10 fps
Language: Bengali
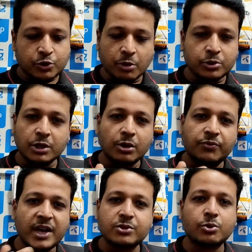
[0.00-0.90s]
সমস্যাগুলো
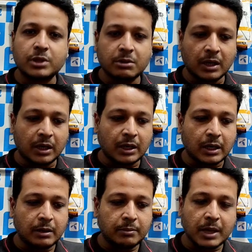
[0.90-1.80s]
ফেস করতে পারলেন না
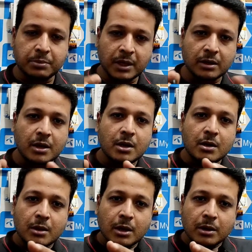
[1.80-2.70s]
আপনার
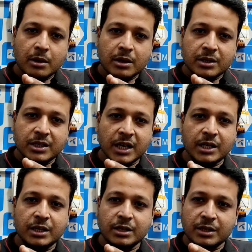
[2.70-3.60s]
সেই
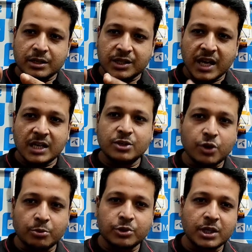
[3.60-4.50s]
সেই
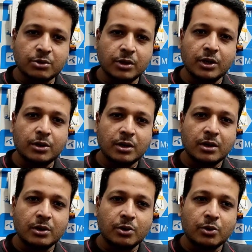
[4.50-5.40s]
সমস্যাগুলো
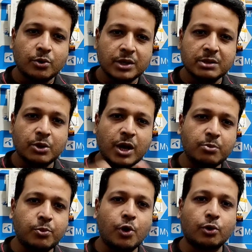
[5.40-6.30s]
হয়ে যাবে অনেক
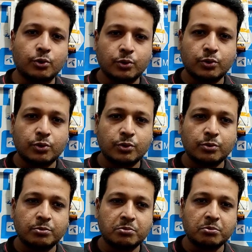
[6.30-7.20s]
বড়
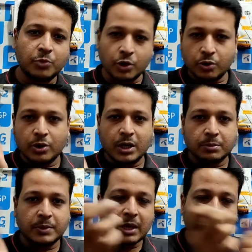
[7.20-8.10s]
বড় হওয়ার
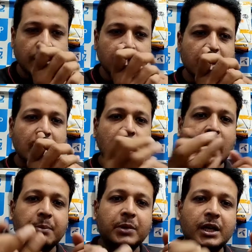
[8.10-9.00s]
কারণে
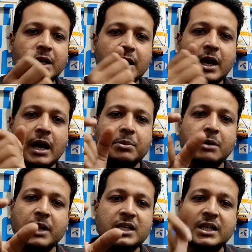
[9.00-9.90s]
আপনি
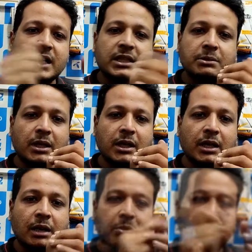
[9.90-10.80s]
আপনার বাসায় থাকতে পারলেন
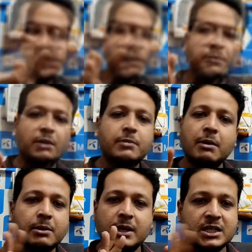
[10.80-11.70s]
না আপনার আপনার
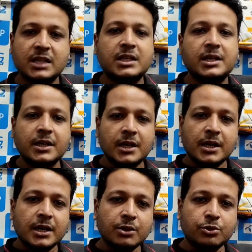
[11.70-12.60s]
বাবা মার সাথে
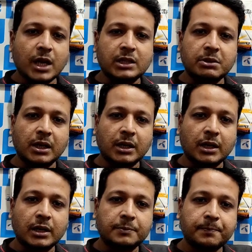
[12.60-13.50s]
কিন্তু থাকতে পারলেন না